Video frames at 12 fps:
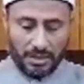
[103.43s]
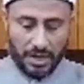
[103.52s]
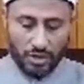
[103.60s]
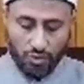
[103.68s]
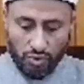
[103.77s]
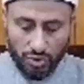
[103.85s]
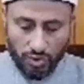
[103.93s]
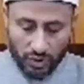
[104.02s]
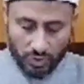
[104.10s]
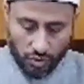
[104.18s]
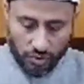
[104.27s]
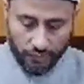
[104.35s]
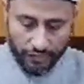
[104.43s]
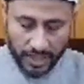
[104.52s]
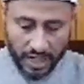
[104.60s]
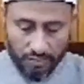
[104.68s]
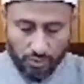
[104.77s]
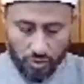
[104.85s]
يقول
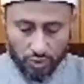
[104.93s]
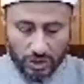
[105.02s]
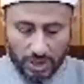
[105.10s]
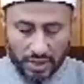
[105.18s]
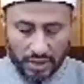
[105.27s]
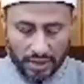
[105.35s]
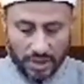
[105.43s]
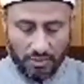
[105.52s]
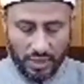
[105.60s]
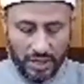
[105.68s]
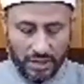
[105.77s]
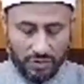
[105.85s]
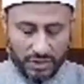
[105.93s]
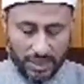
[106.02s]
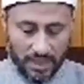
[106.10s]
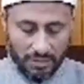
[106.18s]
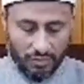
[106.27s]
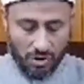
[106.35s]
وتوفي أبوه صلى الله عليه
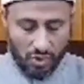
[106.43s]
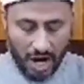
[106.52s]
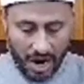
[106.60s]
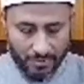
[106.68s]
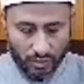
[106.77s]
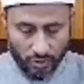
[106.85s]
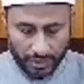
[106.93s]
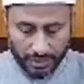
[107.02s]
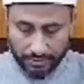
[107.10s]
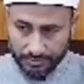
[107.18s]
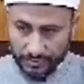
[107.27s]
وسلم وهو حمل